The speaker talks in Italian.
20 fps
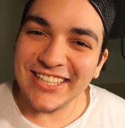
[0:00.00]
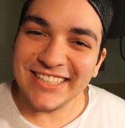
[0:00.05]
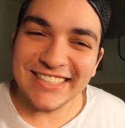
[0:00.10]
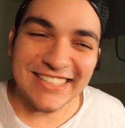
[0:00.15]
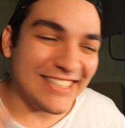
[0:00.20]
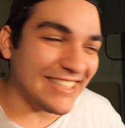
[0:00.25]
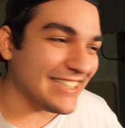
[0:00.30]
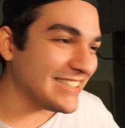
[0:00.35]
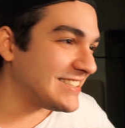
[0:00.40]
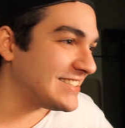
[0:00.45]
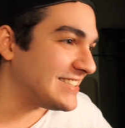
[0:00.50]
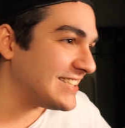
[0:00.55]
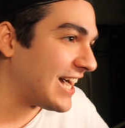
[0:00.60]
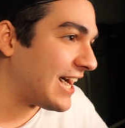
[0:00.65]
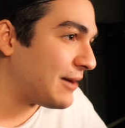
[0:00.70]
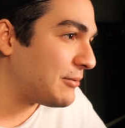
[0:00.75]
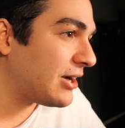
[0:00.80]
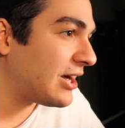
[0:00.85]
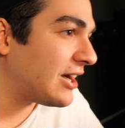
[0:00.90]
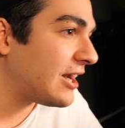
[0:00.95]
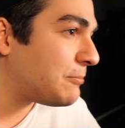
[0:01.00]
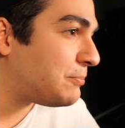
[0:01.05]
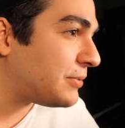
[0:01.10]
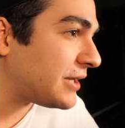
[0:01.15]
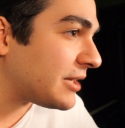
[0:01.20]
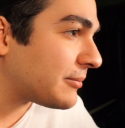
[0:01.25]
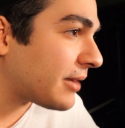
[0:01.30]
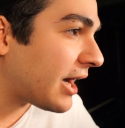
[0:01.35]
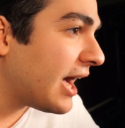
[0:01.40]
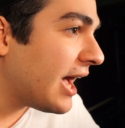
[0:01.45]
Quindi iniziamo. la
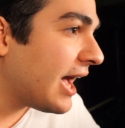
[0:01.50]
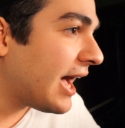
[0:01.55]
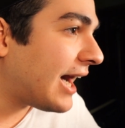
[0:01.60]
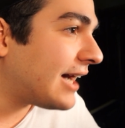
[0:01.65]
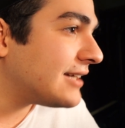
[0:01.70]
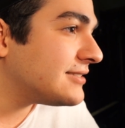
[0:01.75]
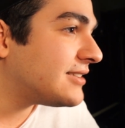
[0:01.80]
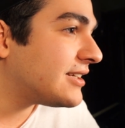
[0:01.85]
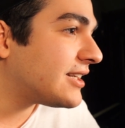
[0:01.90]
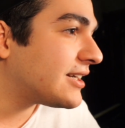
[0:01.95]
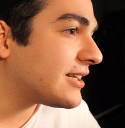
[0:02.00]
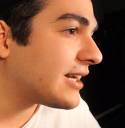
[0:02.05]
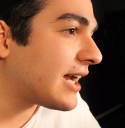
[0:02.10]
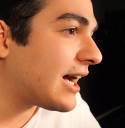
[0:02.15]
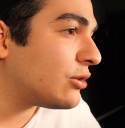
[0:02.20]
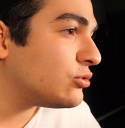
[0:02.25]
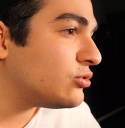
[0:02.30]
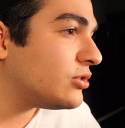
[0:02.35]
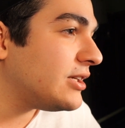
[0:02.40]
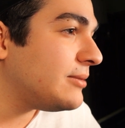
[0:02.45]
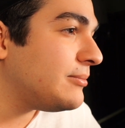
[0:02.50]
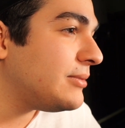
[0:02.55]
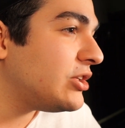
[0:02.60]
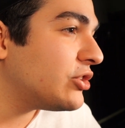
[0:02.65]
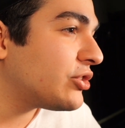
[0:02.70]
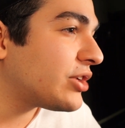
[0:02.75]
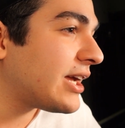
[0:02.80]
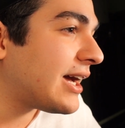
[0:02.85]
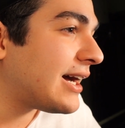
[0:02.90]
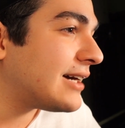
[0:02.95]
prima, underground, il
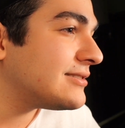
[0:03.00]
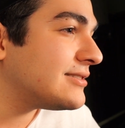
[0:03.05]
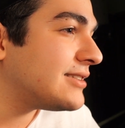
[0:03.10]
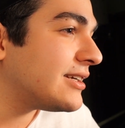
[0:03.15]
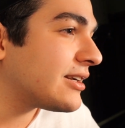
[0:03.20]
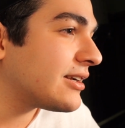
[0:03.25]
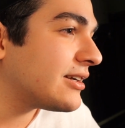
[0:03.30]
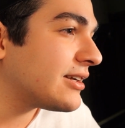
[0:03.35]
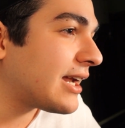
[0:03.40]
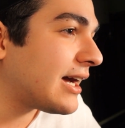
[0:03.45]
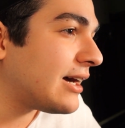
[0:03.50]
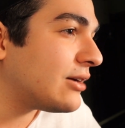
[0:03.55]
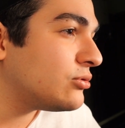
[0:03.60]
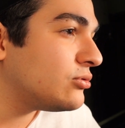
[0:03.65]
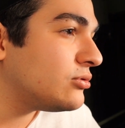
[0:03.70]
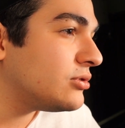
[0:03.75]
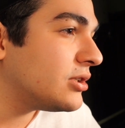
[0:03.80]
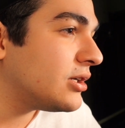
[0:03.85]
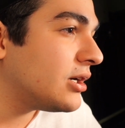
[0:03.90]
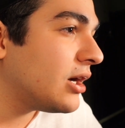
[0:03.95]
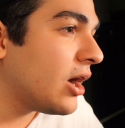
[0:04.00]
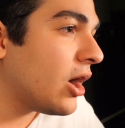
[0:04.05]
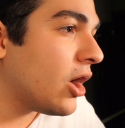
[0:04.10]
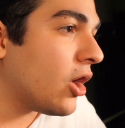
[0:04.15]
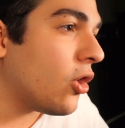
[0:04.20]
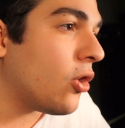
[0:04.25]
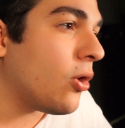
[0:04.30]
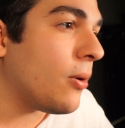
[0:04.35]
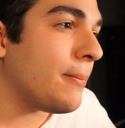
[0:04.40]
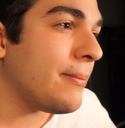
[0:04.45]
migliore underground
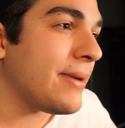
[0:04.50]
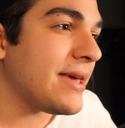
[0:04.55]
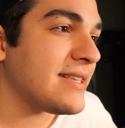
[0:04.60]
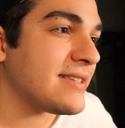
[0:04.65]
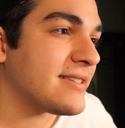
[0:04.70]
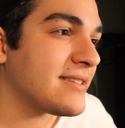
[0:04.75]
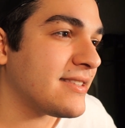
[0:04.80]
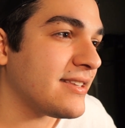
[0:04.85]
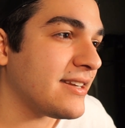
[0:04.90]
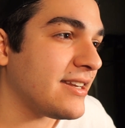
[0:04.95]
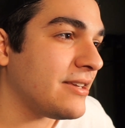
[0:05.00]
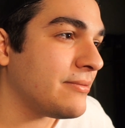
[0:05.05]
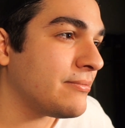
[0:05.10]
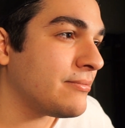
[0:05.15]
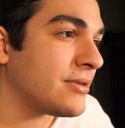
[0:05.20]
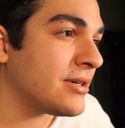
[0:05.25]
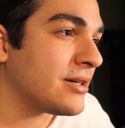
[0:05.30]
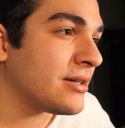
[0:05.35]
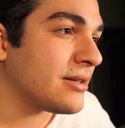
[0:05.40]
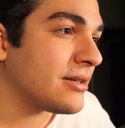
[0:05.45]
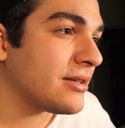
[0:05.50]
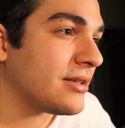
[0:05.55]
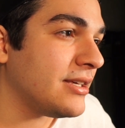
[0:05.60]
o mainstream?